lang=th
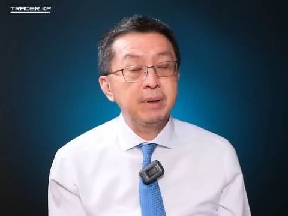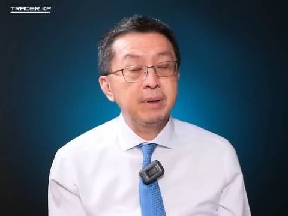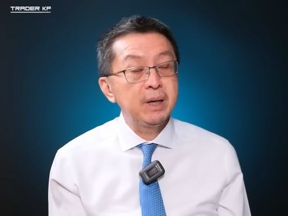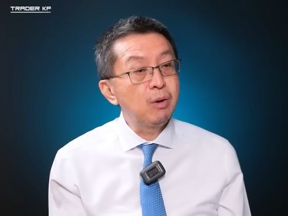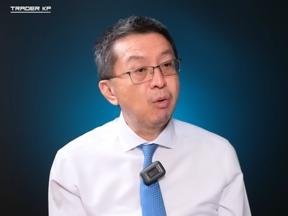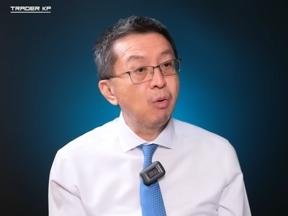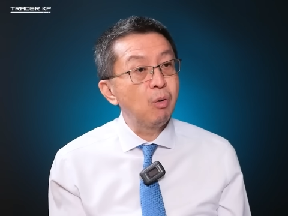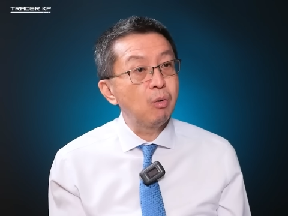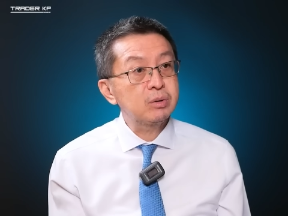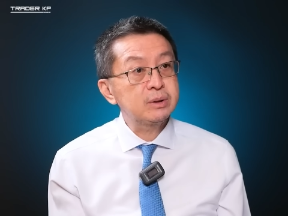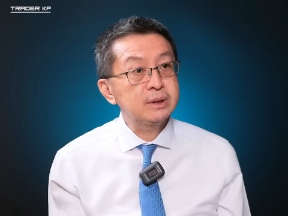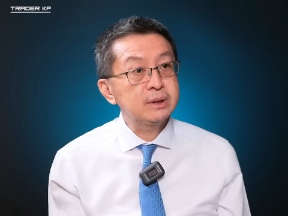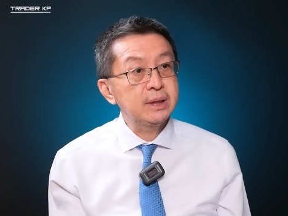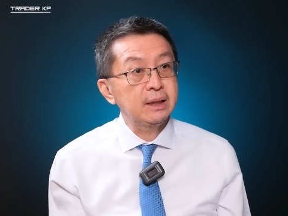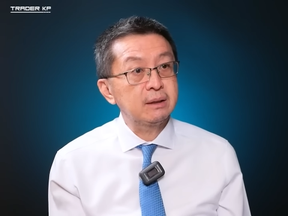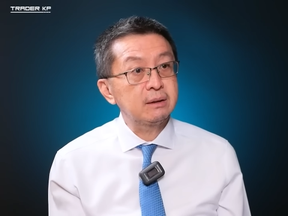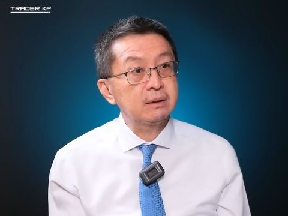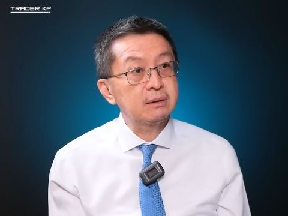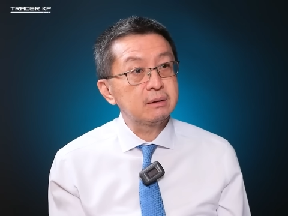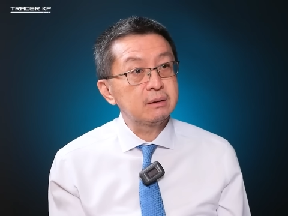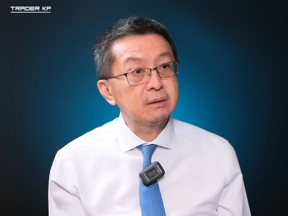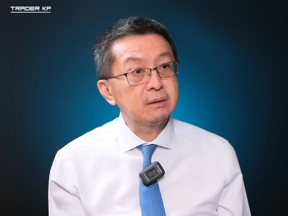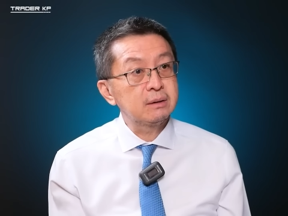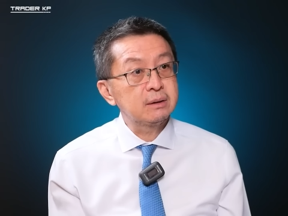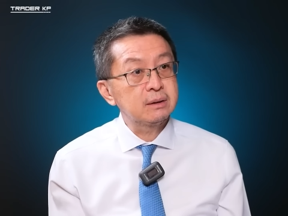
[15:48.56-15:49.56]
ปีหกเจ็ด
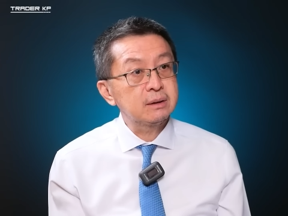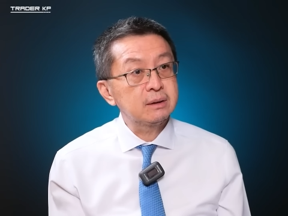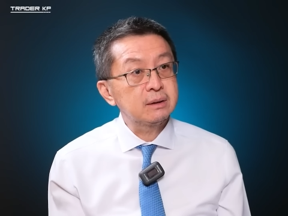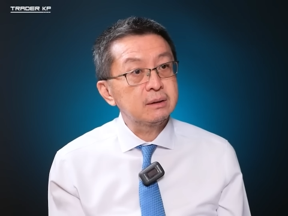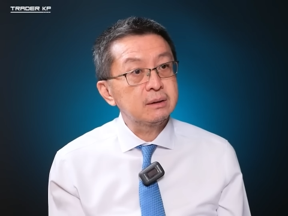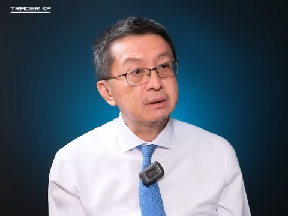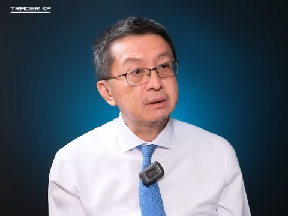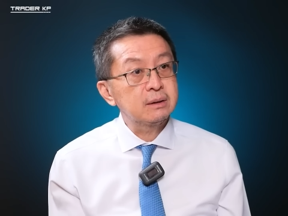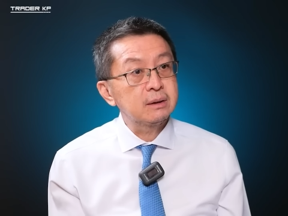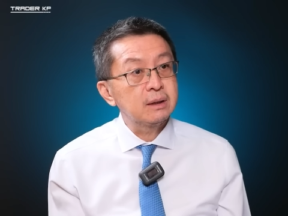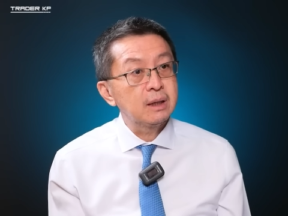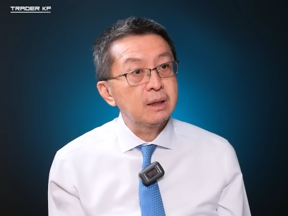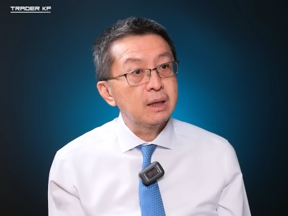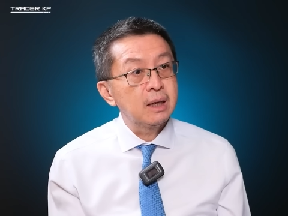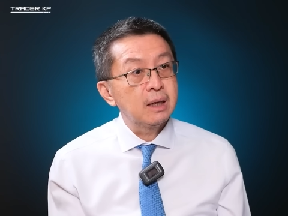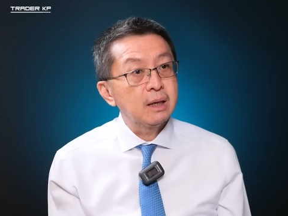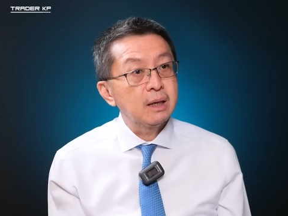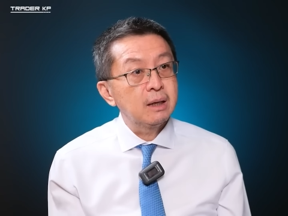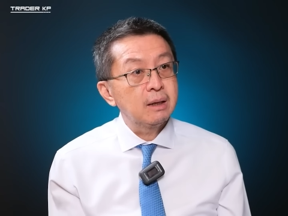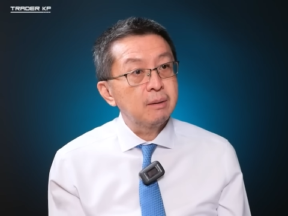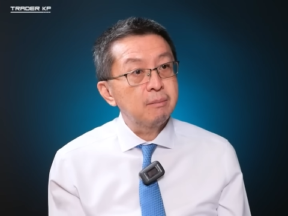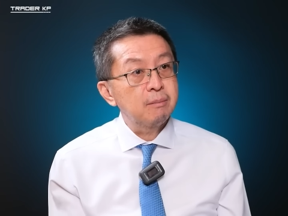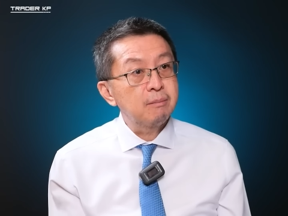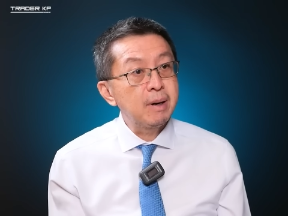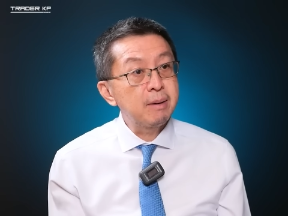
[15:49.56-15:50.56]

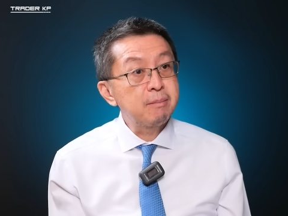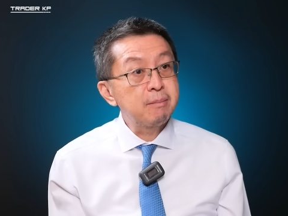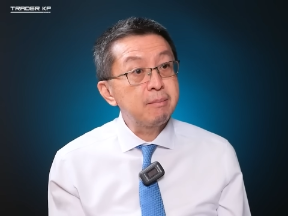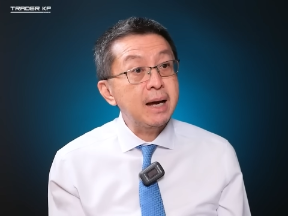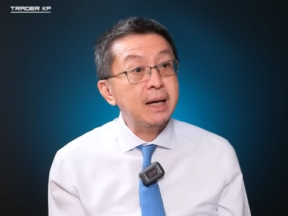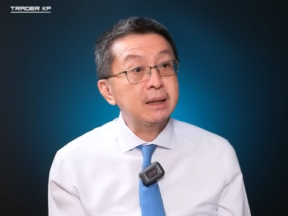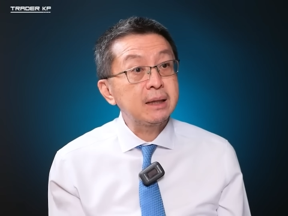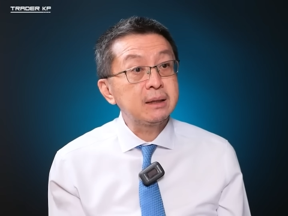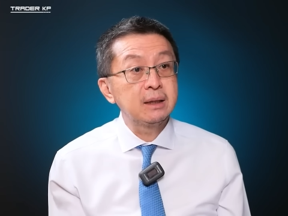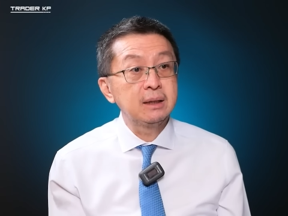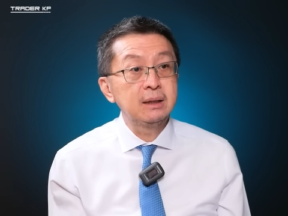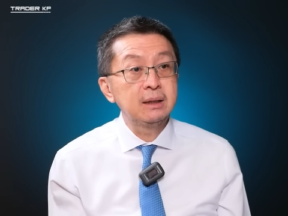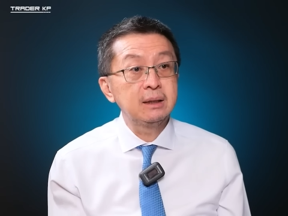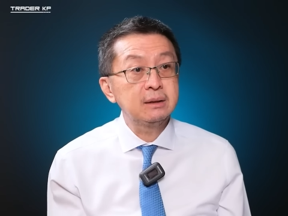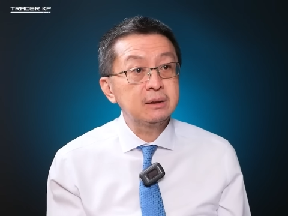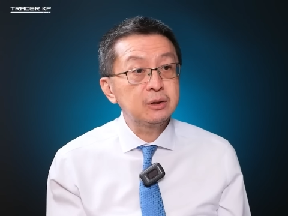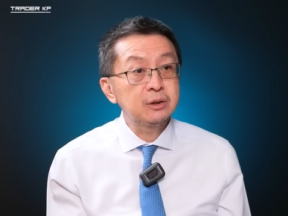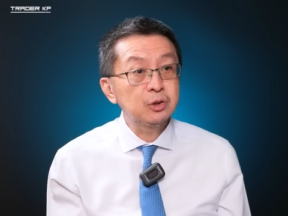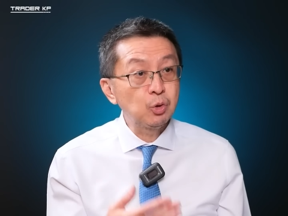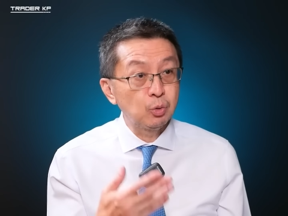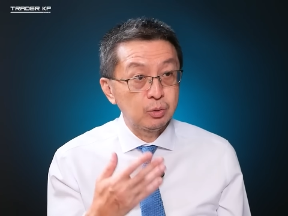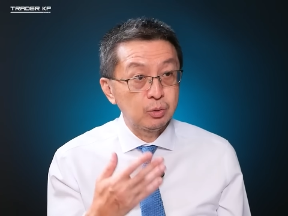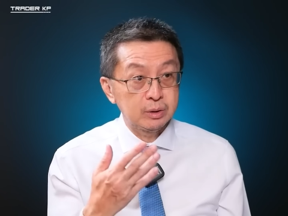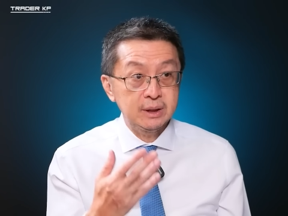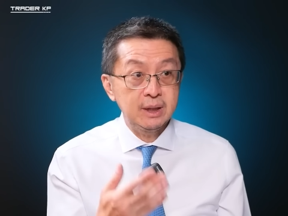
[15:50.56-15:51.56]
มันมาถึง
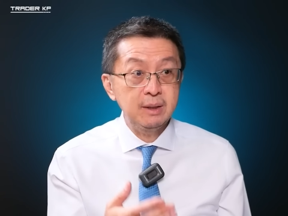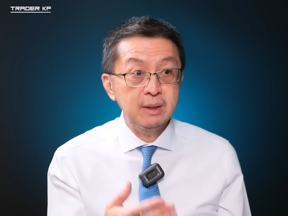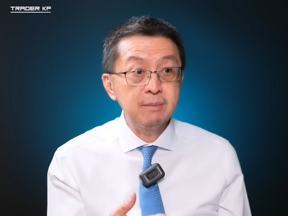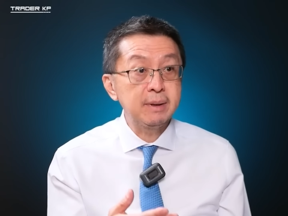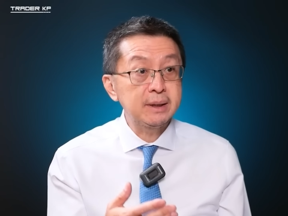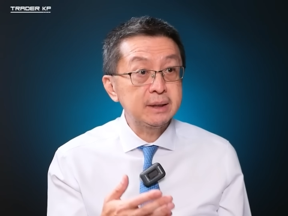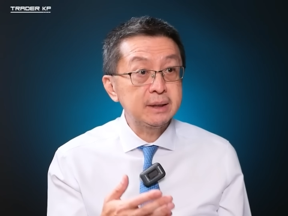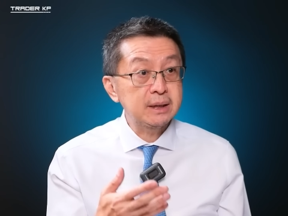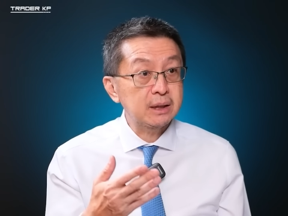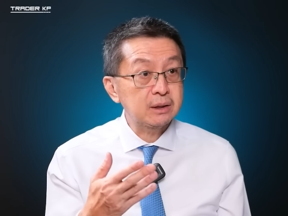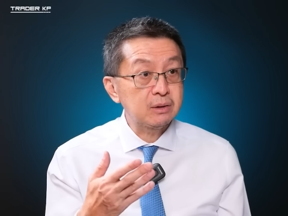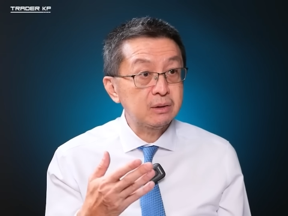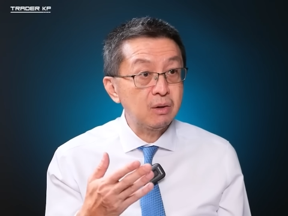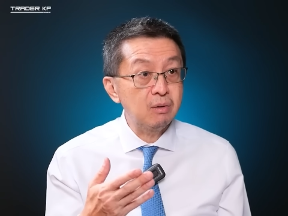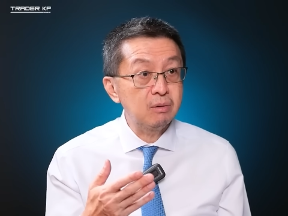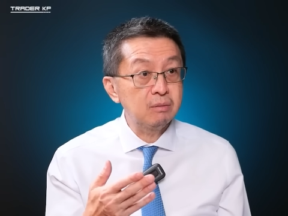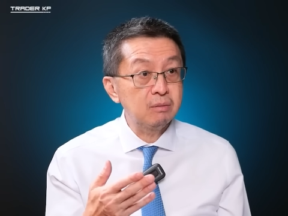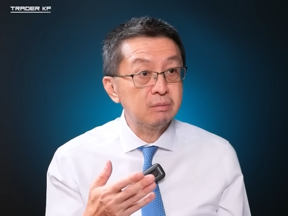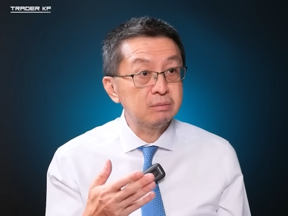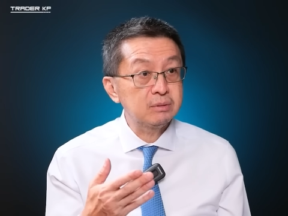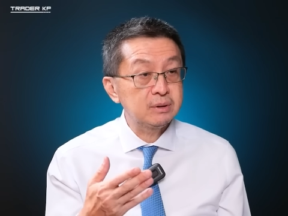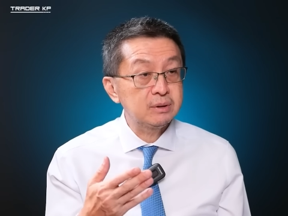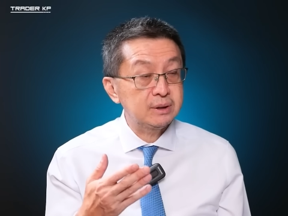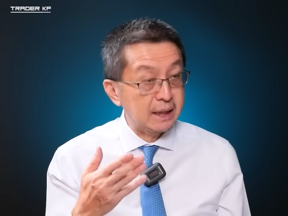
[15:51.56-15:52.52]
จุดที่มันจะต้อง